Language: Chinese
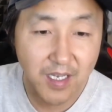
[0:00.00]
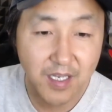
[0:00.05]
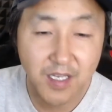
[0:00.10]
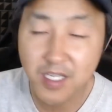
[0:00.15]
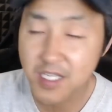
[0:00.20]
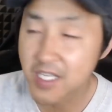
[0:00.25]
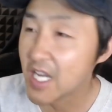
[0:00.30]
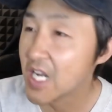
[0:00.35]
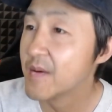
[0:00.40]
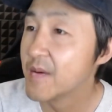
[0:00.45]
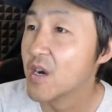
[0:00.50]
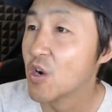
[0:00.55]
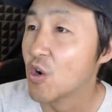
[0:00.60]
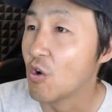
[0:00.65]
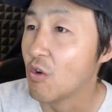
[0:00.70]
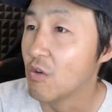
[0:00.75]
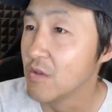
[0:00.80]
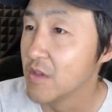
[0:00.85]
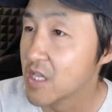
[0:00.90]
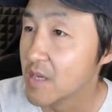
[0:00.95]
山里边
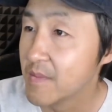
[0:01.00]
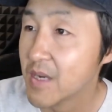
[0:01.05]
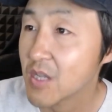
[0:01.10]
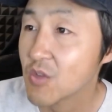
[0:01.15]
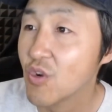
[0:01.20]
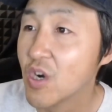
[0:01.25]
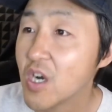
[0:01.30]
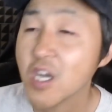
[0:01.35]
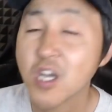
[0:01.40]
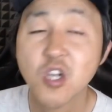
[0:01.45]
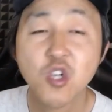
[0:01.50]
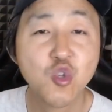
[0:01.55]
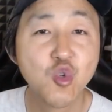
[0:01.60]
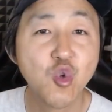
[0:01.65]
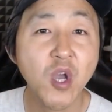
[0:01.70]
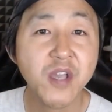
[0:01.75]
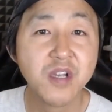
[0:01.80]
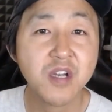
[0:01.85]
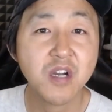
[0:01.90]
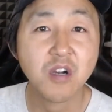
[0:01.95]
猴子特别多，
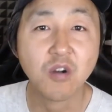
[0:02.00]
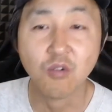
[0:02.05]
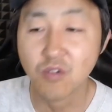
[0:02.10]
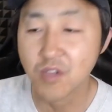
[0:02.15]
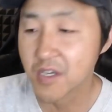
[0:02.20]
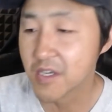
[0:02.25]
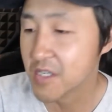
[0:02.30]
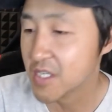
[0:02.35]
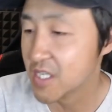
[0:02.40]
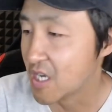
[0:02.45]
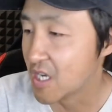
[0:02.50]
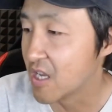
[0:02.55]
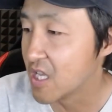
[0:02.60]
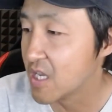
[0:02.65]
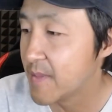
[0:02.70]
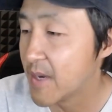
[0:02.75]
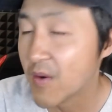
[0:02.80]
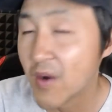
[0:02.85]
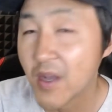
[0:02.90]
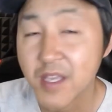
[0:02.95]
抓一个猴子奖
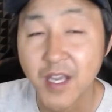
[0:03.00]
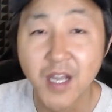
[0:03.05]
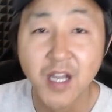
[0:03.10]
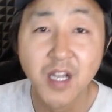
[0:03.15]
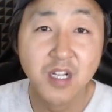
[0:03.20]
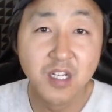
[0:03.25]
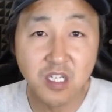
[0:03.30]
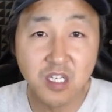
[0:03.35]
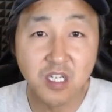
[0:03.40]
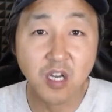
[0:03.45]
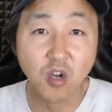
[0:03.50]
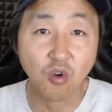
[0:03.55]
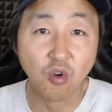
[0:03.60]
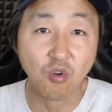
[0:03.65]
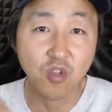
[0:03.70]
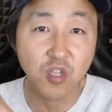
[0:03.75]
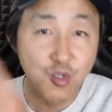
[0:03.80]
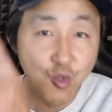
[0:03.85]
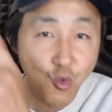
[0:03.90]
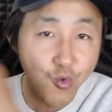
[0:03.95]
励100块钱，这个
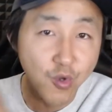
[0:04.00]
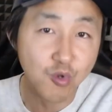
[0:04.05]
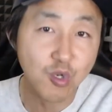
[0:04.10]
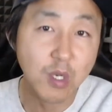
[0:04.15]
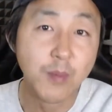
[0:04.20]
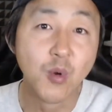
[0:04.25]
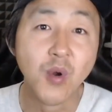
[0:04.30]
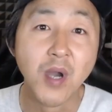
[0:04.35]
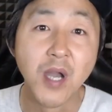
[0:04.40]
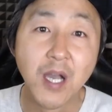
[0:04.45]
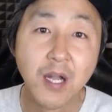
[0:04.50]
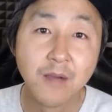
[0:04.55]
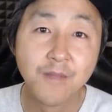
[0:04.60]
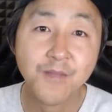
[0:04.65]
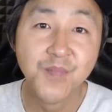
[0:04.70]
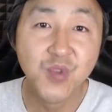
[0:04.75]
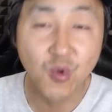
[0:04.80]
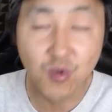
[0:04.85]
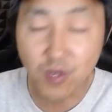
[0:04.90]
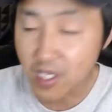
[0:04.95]
猴子永远抓不完。
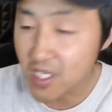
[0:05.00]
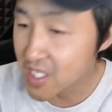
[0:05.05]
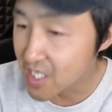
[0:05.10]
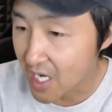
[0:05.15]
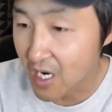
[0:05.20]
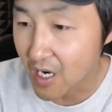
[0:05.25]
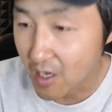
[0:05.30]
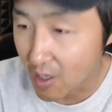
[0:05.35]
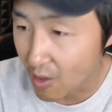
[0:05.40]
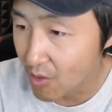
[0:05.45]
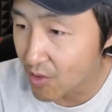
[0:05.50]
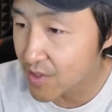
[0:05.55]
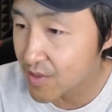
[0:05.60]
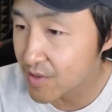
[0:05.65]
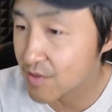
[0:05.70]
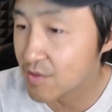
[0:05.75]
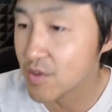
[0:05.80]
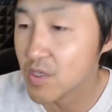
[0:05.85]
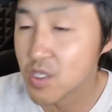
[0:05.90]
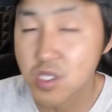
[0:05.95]
有人养猴子
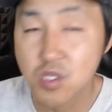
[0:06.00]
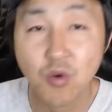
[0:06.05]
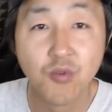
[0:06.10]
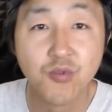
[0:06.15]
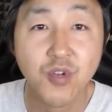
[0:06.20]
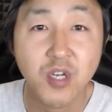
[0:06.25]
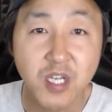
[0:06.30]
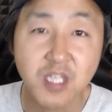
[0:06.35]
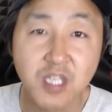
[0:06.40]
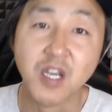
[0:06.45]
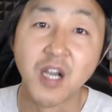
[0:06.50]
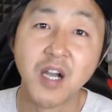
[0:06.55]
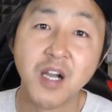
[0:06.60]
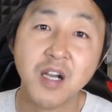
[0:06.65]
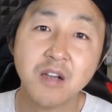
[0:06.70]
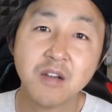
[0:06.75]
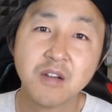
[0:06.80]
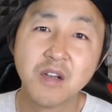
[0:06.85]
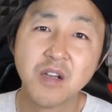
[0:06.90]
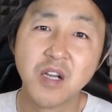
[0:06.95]
去送过去领奖
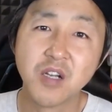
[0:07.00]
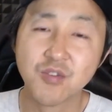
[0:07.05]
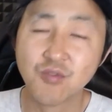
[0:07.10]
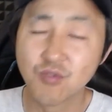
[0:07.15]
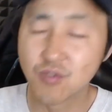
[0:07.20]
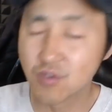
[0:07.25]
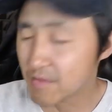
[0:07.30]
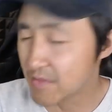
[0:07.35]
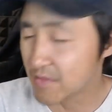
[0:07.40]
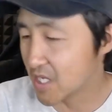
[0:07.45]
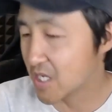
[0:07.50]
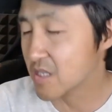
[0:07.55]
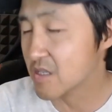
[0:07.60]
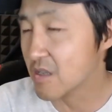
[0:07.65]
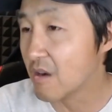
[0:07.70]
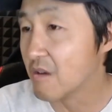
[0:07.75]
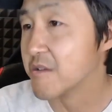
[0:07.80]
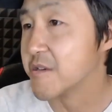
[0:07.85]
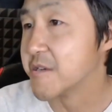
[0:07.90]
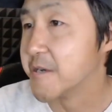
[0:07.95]
啊，就这么一个
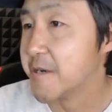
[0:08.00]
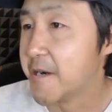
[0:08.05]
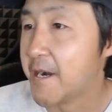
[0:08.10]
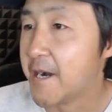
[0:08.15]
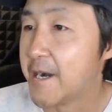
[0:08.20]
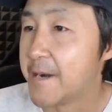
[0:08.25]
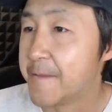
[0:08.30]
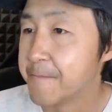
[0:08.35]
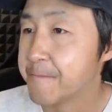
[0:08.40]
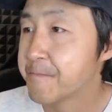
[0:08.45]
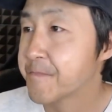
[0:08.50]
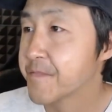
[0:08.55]
道理啊。